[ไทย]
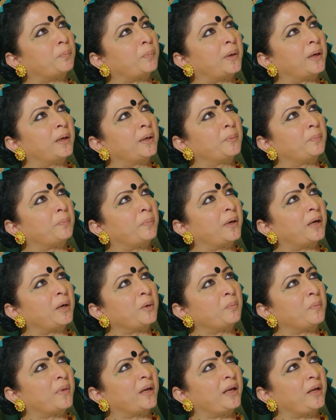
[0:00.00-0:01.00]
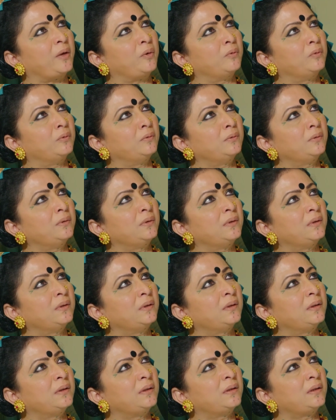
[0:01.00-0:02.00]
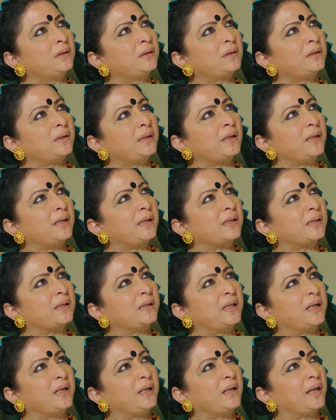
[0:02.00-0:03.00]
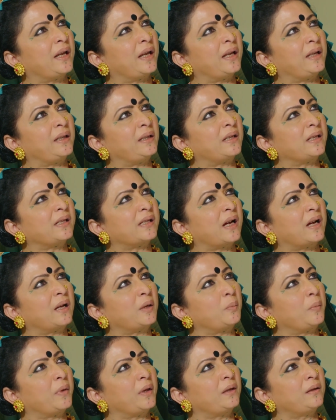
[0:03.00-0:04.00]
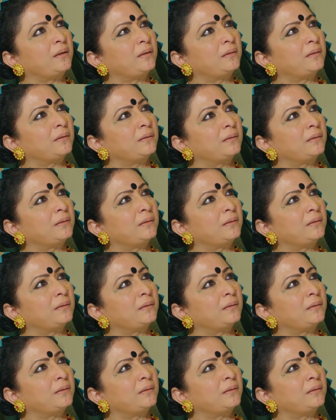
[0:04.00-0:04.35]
ฉันรอวันนี้ มานานแค่ไหนแล้ว